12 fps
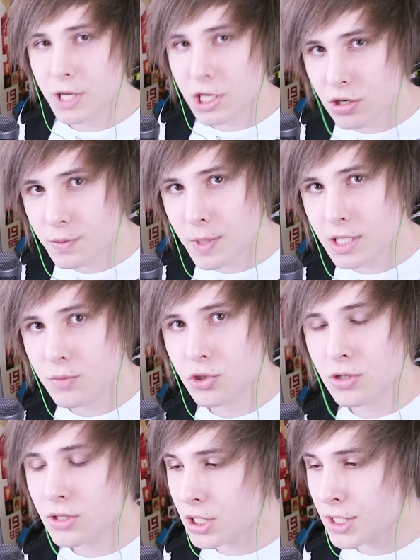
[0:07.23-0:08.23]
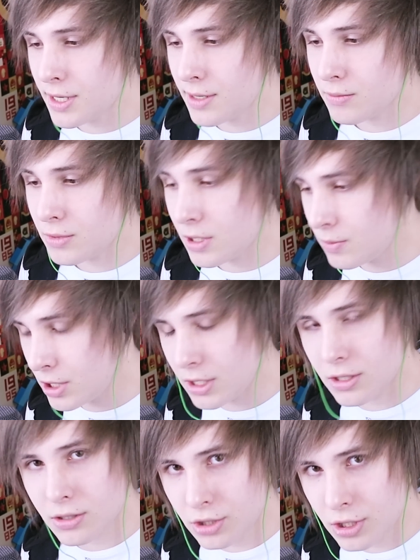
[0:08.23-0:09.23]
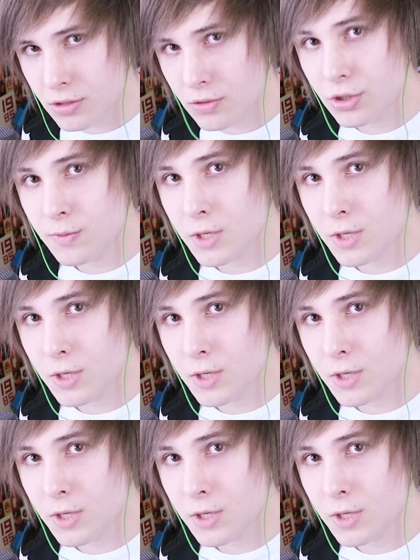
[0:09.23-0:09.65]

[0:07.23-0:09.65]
Большое спасибо, что зашли, для меня это, честно, очень